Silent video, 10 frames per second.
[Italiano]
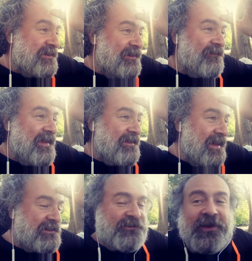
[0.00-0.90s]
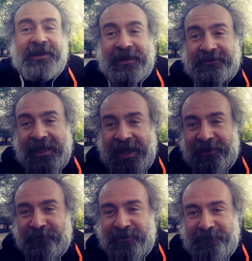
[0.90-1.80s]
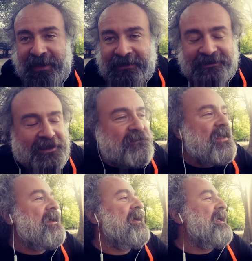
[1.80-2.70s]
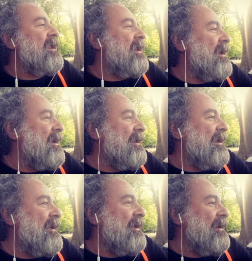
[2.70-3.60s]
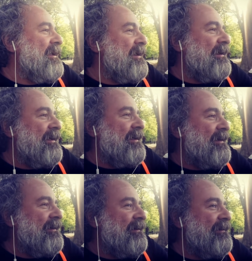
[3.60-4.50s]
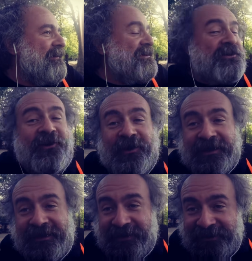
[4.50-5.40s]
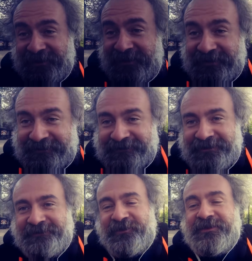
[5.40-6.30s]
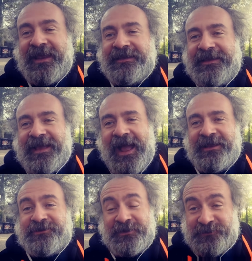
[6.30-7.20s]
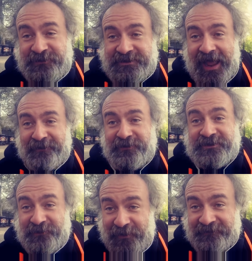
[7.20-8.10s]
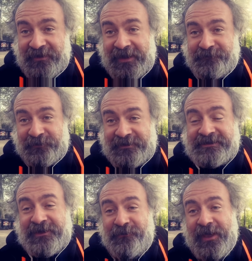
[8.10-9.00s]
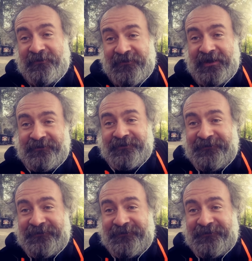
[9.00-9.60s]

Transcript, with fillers: si vendessero al Qatar, ovviamente, le, eh, eh i giochi, le, le, i mondiali di calcio. Aggiungiamoci l'UEFA che protesta l'UEFA,